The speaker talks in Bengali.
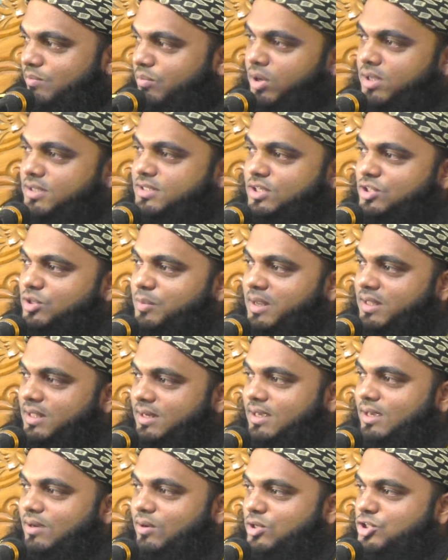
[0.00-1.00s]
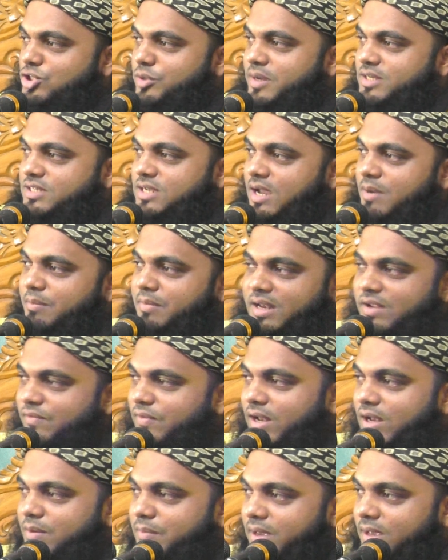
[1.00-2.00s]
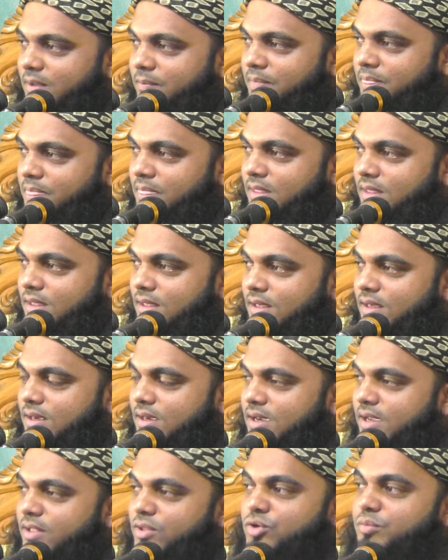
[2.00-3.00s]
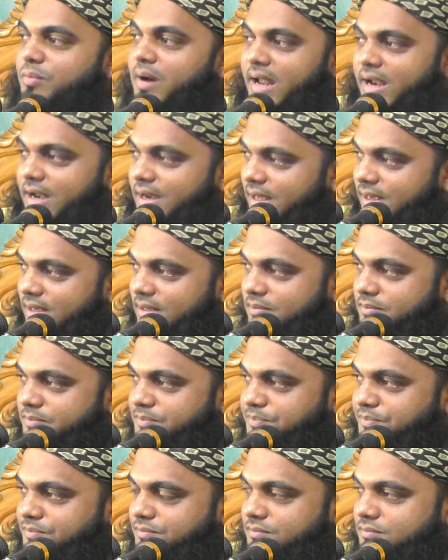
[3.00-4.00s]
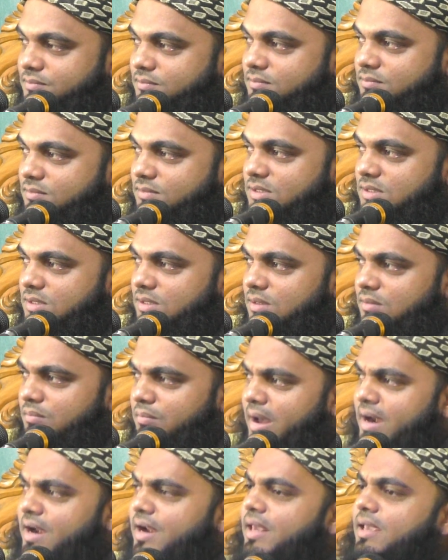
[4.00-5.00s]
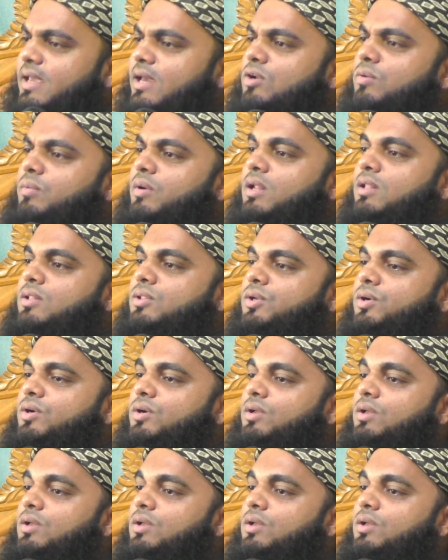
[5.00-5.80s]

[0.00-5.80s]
বলছি তোমাদেরকে গজব আইসা মেরে ফেলবে কিন্তু মারে নাই মারা নাই কেন বলেন তো